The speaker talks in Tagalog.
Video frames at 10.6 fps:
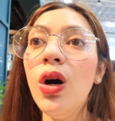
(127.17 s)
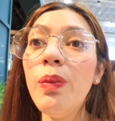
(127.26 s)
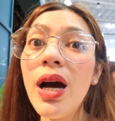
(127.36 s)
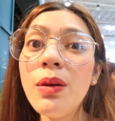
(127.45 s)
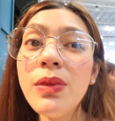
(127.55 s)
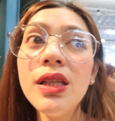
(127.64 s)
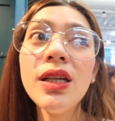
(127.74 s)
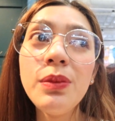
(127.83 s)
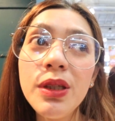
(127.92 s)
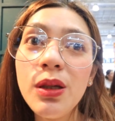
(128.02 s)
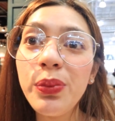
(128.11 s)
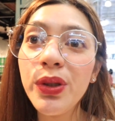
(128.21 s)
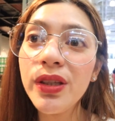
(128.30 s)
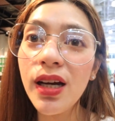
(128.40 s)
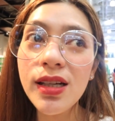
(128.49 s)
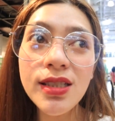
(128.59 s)
O baka mali kami ng
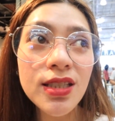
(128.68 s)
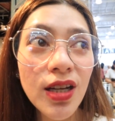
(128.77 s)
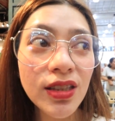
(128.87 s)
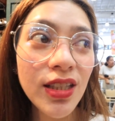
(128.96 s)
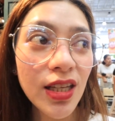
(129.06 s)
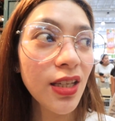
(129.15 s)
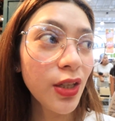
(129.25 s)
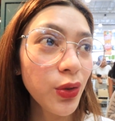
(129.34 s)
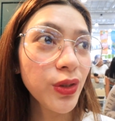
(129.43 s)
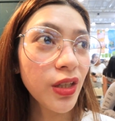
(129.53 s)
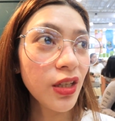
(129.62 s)
punta kasi Sunday ngayon,